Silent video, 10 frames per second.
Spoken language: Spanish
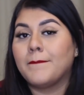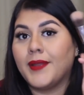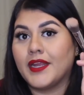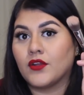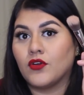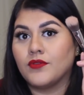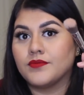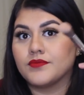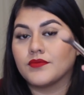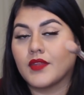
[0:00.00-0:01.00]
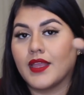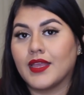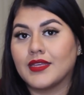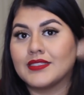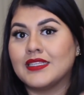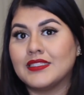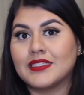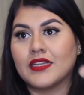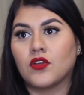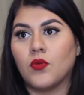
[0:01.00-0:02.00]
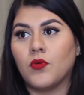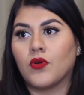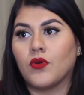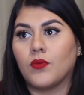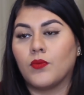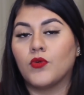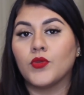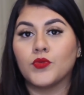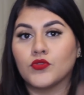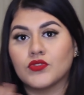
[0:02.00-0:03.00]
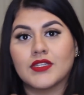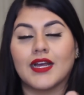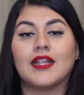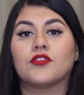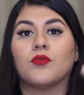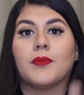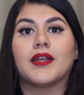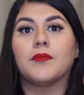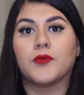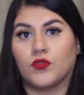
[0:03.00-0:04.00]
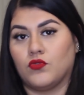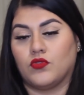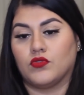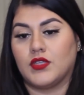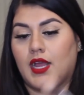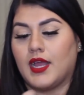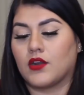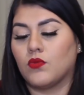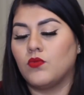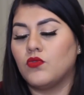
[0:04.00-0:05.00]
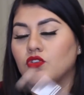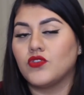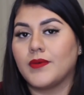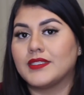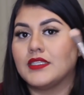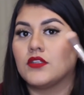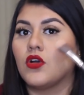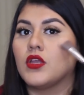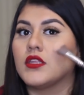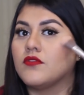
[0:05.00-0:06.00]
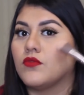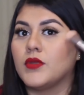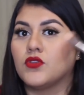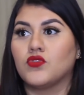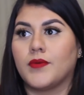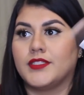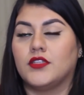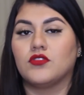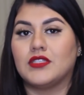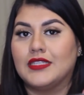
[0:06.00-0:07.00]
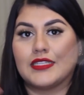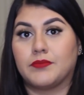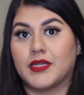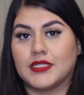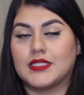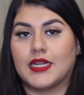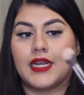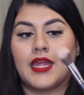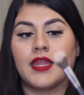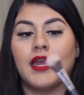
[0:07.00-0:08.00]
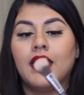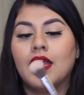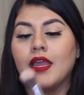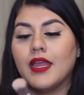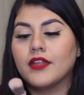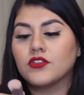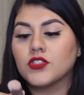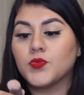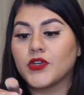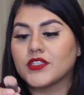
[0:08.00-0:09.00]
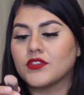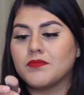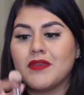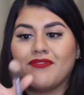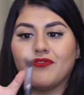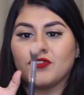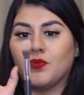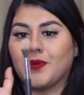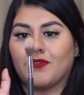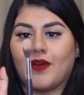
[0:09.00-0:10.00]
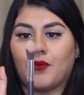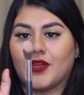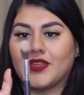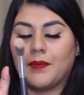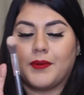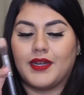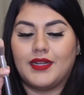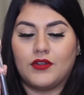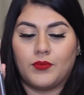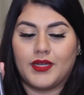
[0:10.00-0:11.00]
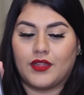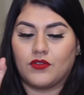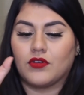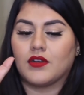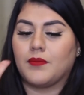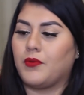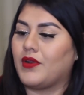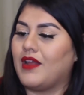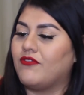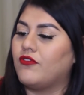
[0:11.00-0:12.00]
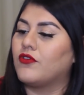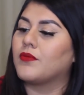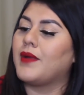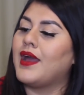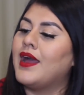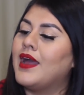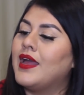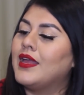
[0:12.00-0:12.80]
pero eh, sin ser como muy brusca al tomar el producto. O sea, agarro muy suavecito y difumino suavecito sin desperdiciar nada. Entonces por eso es mi súper favorita para el iluminador, por la forma